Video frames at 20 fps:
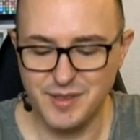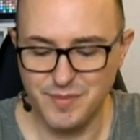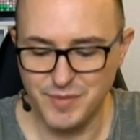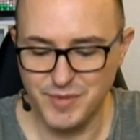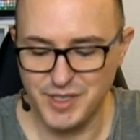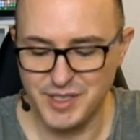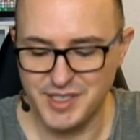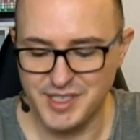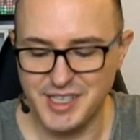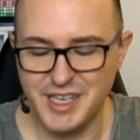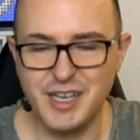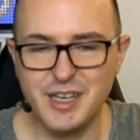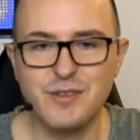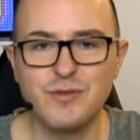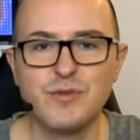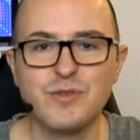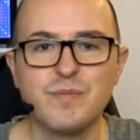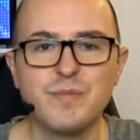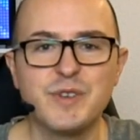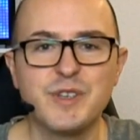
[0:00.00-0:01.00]
mit sehr
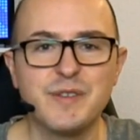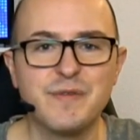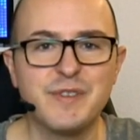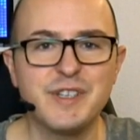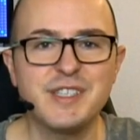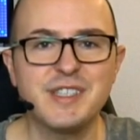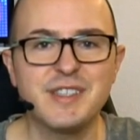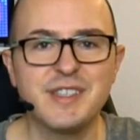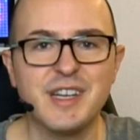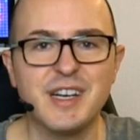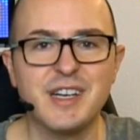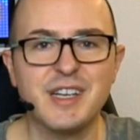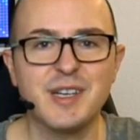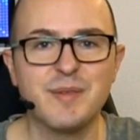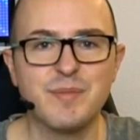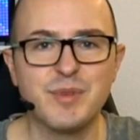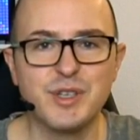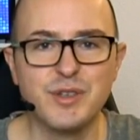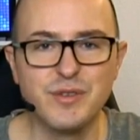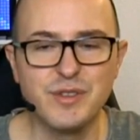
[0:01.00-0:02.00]
gutem Gewissen nachher
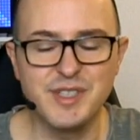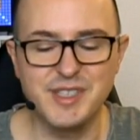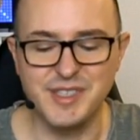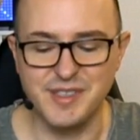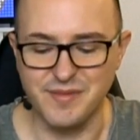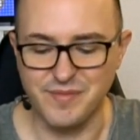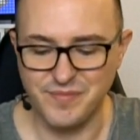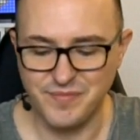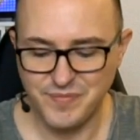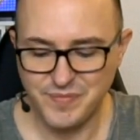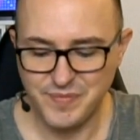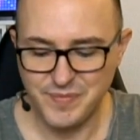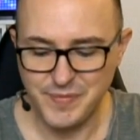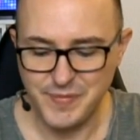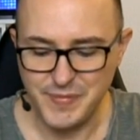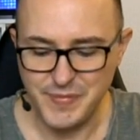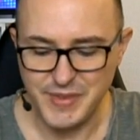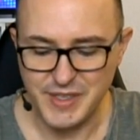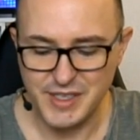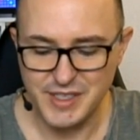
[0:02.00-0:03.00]
benutzen.
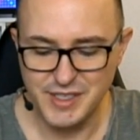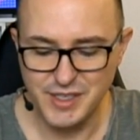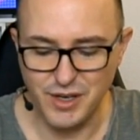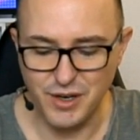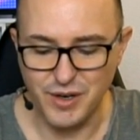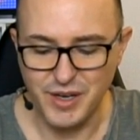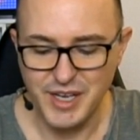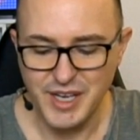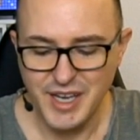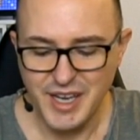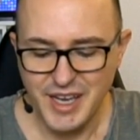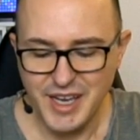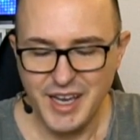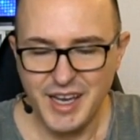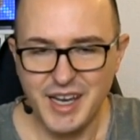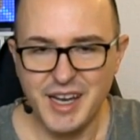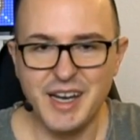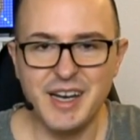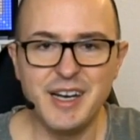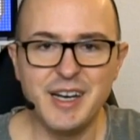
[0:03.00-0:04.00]
So,
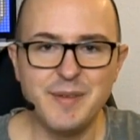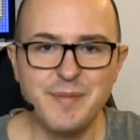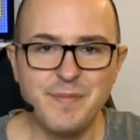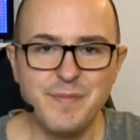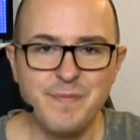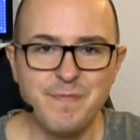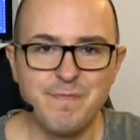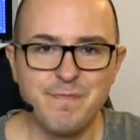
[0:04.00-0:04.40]
ähm,